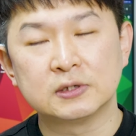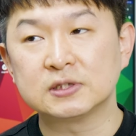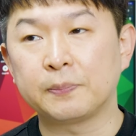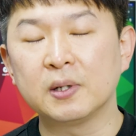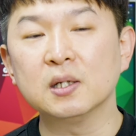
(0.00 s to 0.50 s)

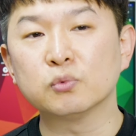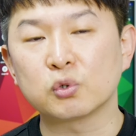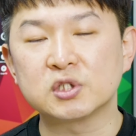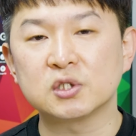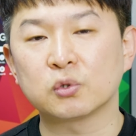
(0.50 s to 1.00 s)
진짜
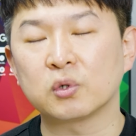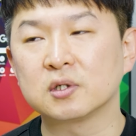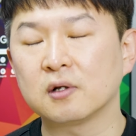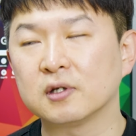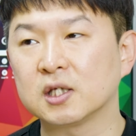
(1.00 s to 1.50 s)
필름으로 찍어 놓은
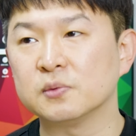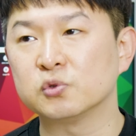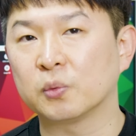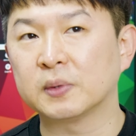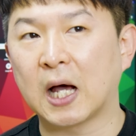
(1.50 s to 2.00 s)
그런 느낌이
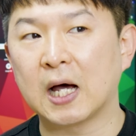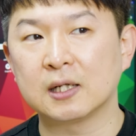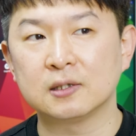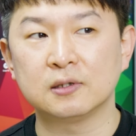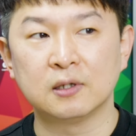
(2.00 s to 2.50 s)
좀
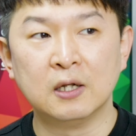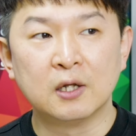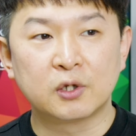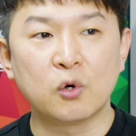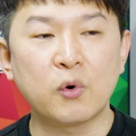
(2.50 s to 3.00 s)
나는
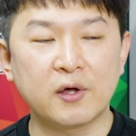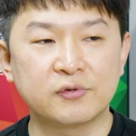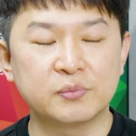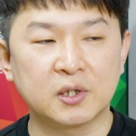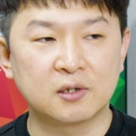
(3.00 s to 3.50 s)
경우가 있습니다.